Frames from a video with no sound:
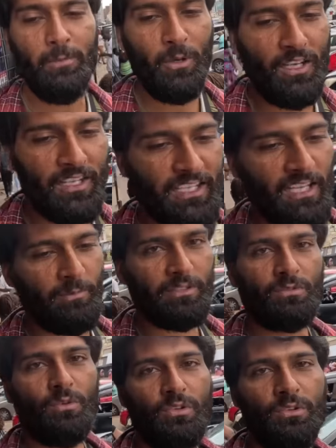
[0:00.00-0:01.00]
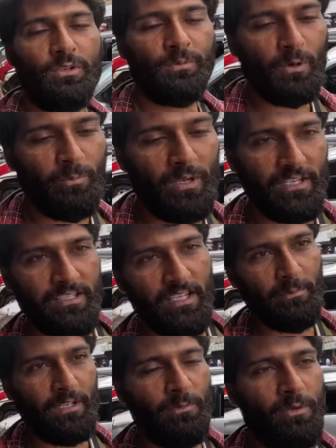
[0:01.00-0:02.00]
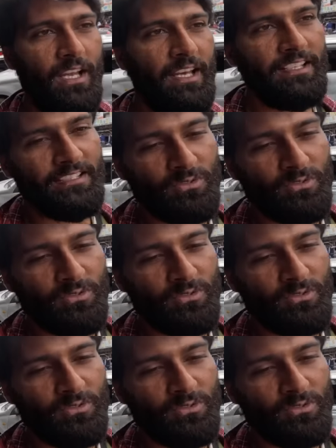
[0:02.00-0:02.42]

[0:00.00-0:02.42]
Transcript: बोले कि हम स्कूल यूनिफॉर्म भेज रहे हैं मैंने बोला यार